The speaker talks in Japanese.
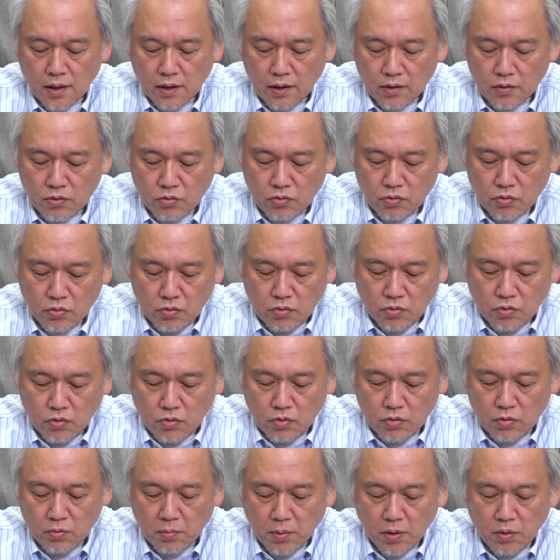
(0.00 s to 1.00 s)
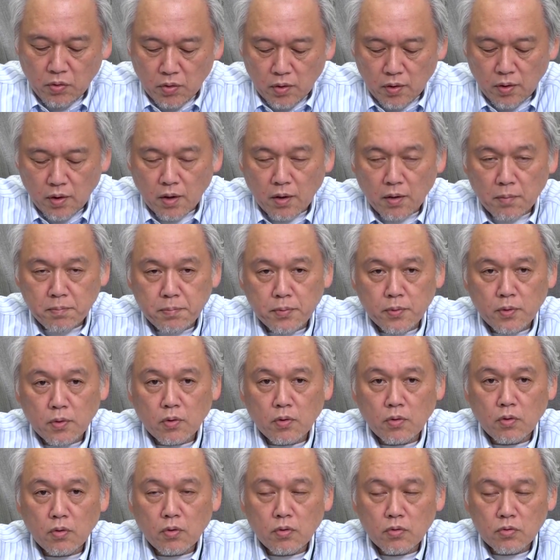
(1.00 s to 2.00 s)
えっとまあ、これは
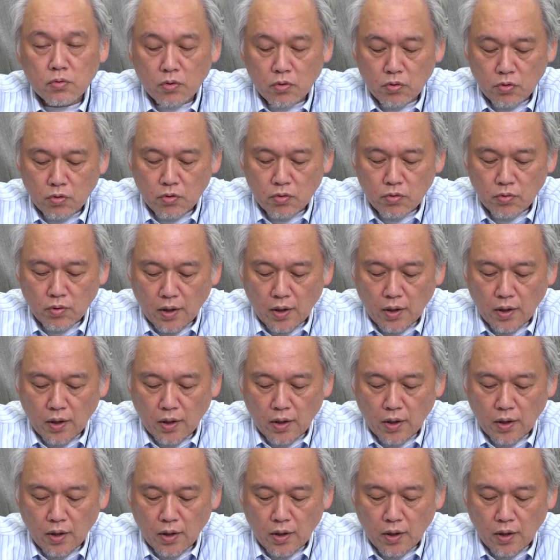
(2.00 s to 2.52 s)
プロの方